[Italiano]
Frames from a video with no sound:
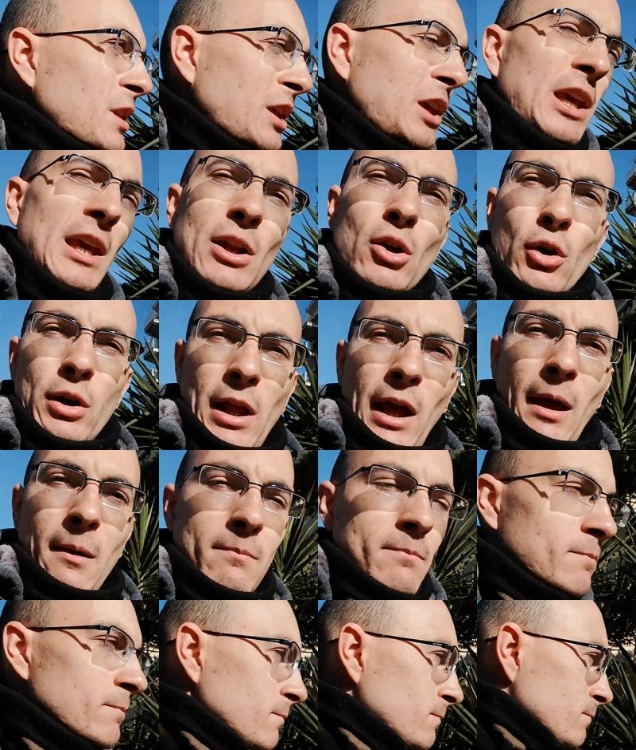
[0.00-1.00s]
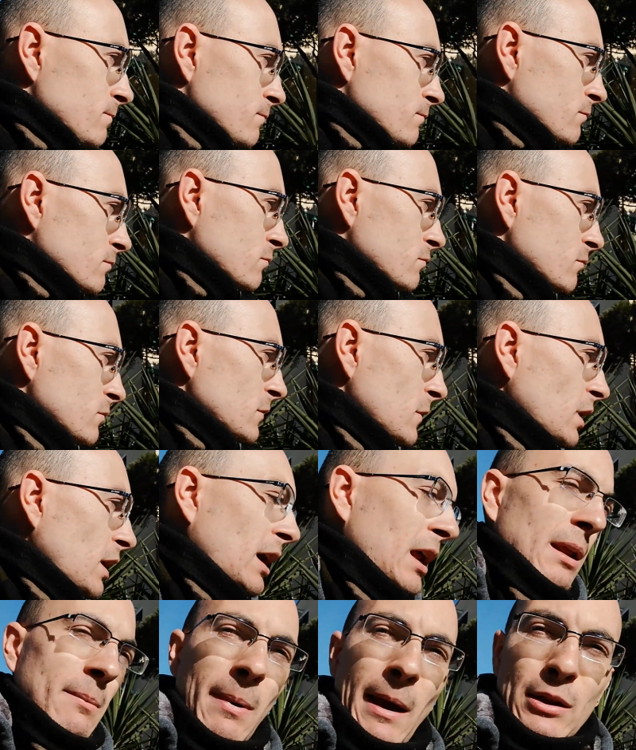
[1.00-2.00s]
chi non è,
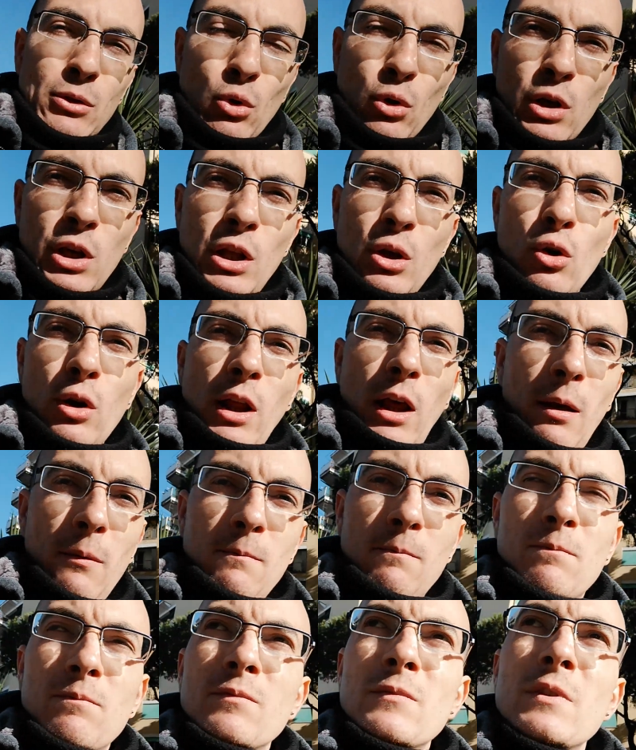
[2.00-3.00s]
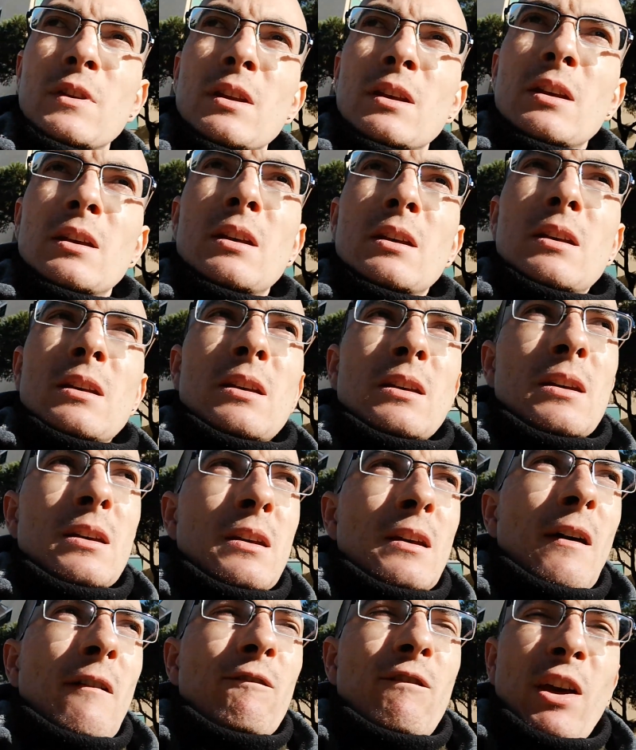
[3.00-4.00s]
ripeto, chi non è
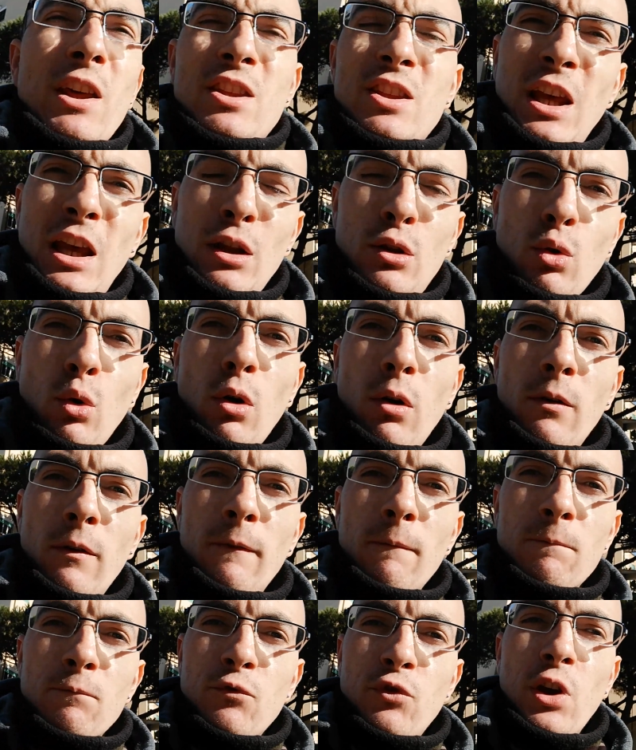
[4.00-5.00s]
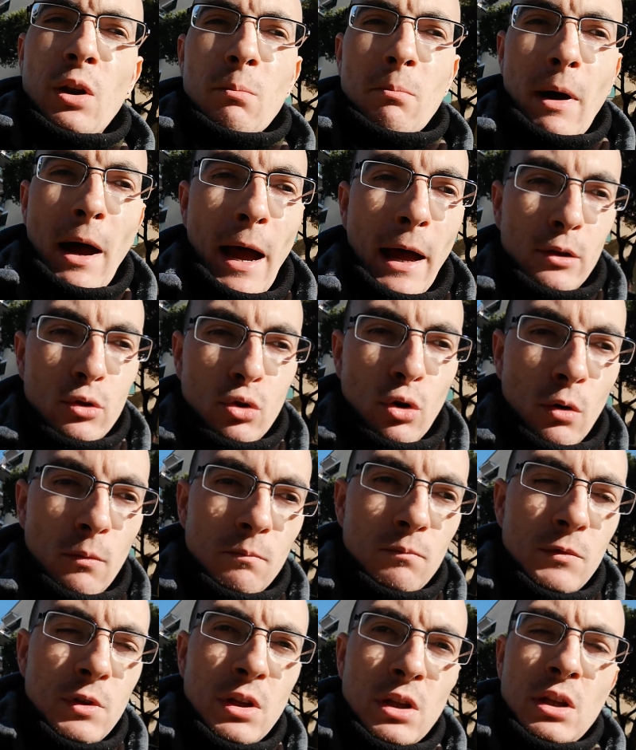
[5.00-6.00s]
vestito, firmato,
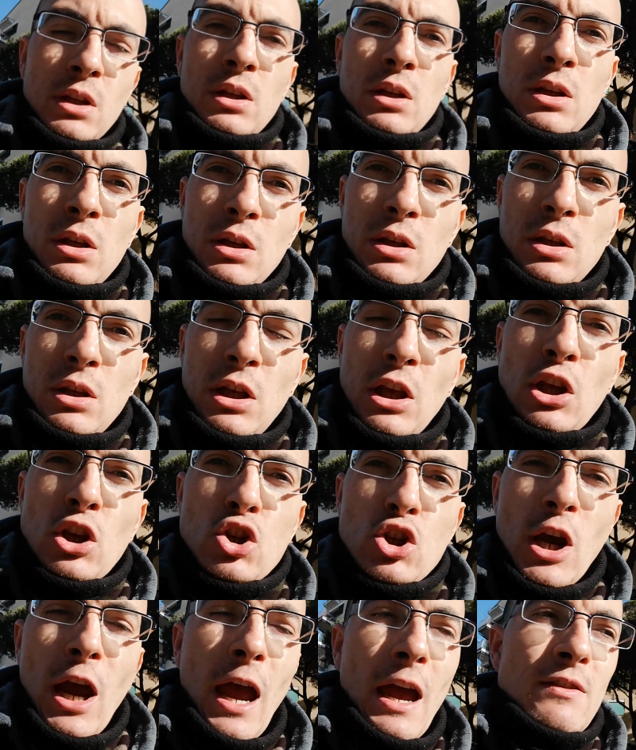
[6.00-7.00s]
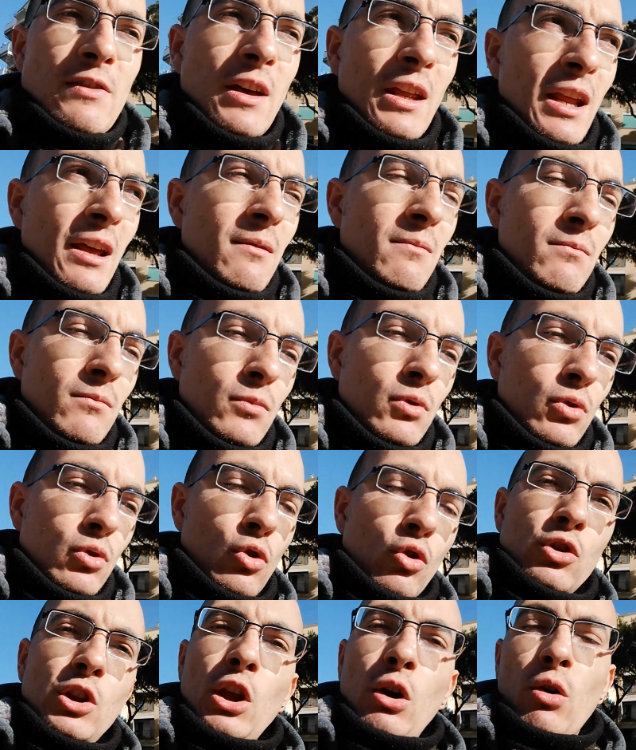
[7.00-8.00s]
in genere,
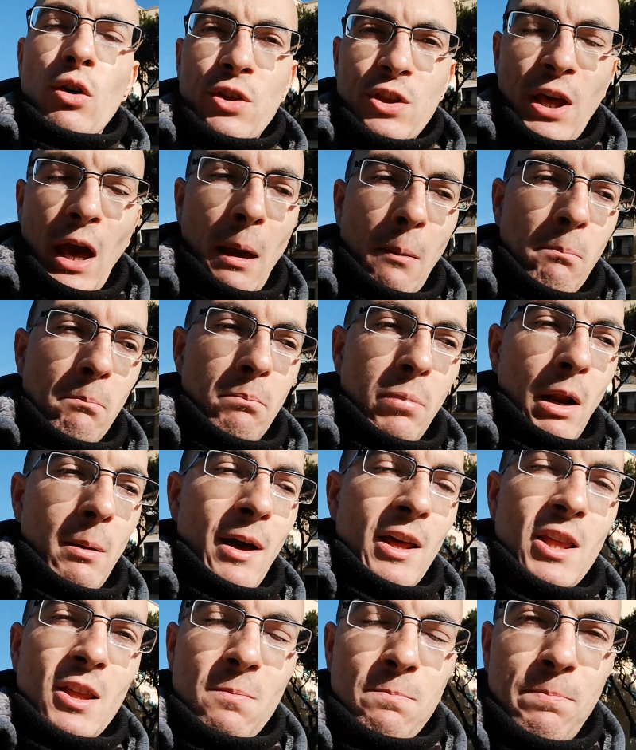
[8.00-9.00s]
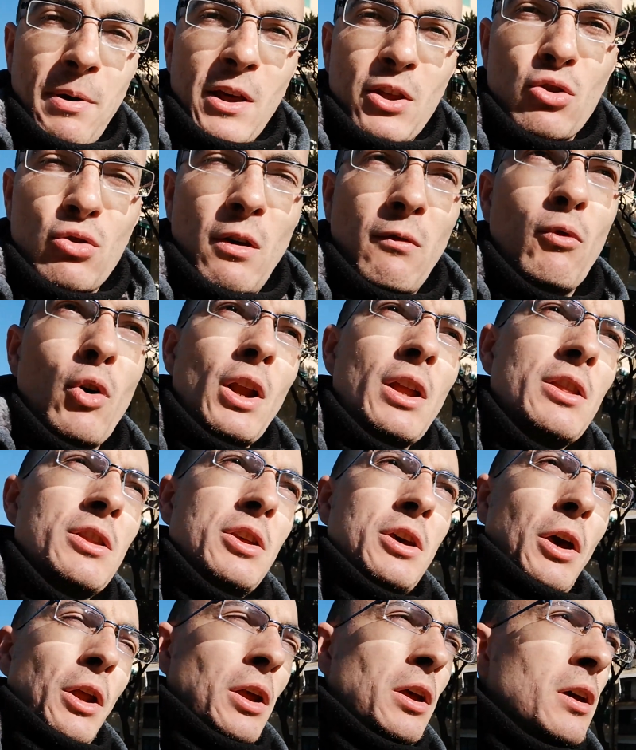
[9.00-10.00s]
non dico sempre, ma spesso e
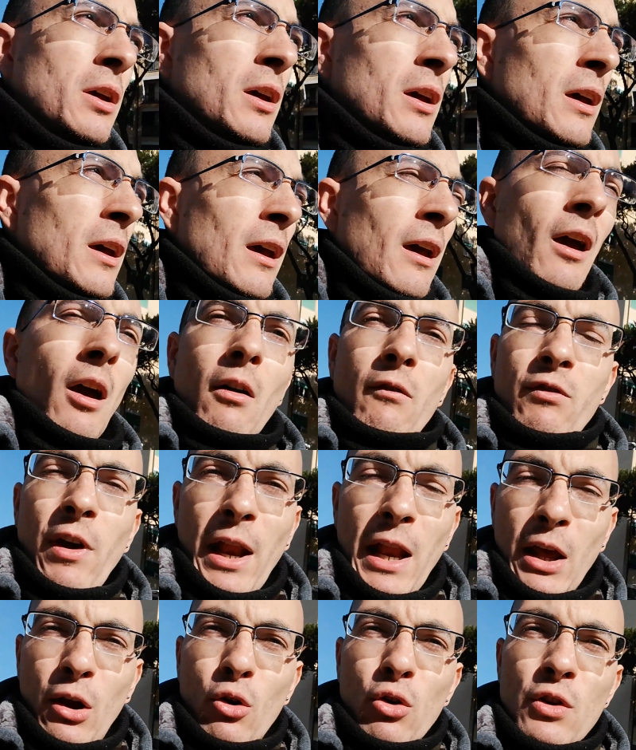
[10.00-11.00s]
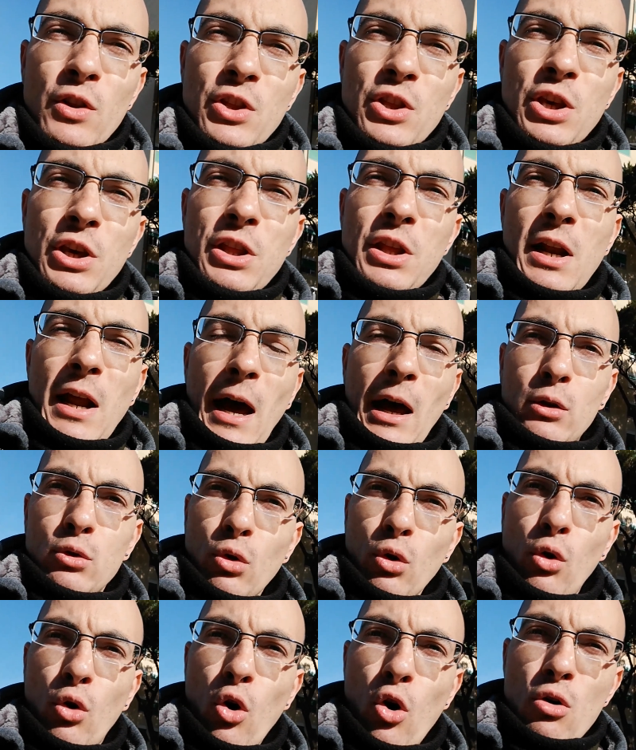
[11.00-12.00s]
volentieri, viene
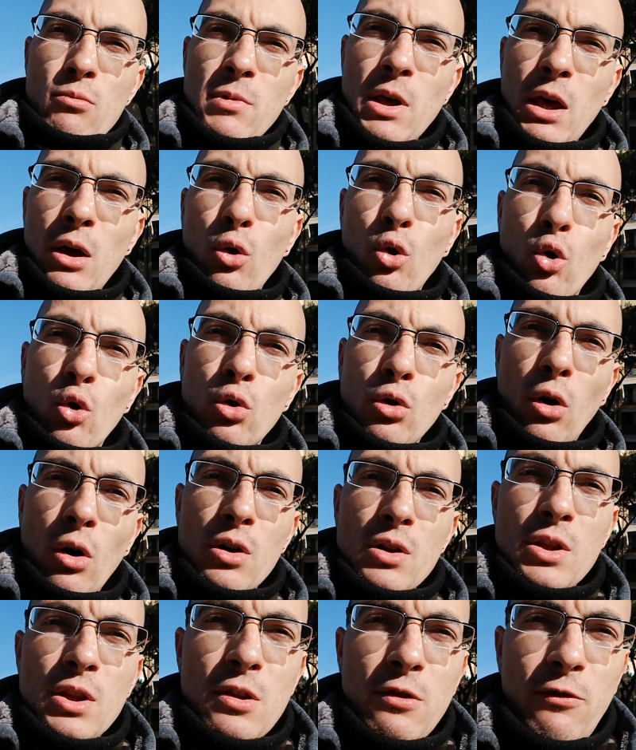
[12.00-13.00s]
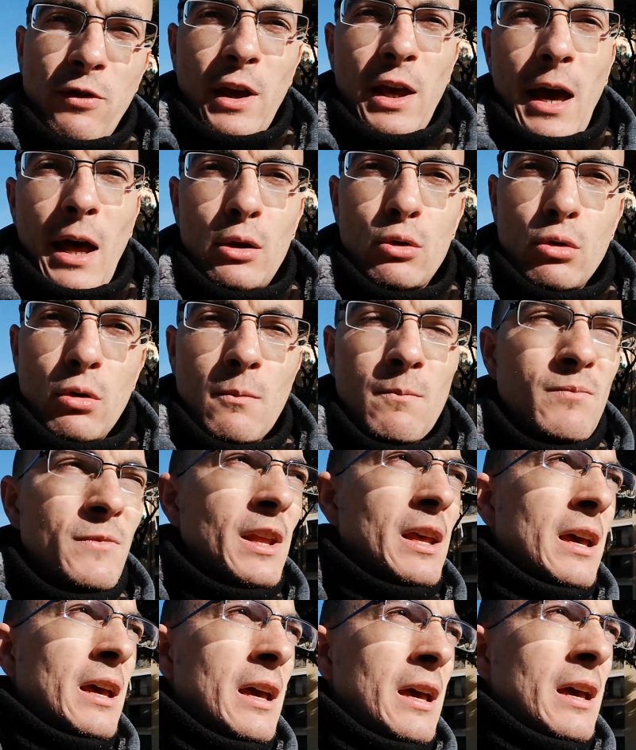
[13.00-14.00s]
considerato come uno sfigato.
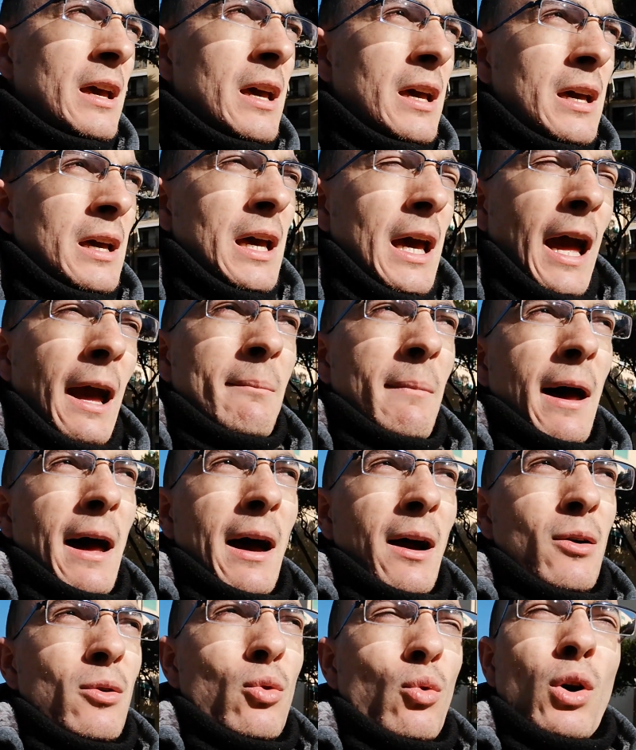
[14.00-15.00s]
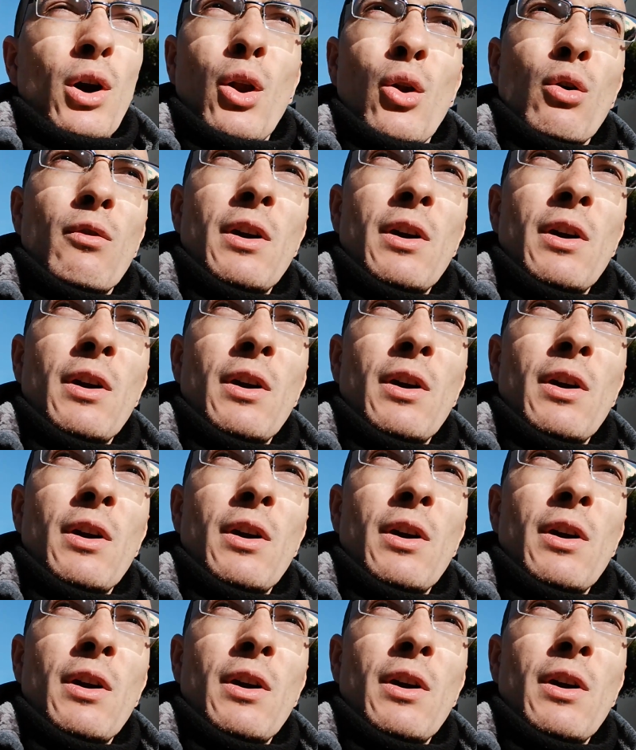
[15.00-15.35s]
Eh ma quello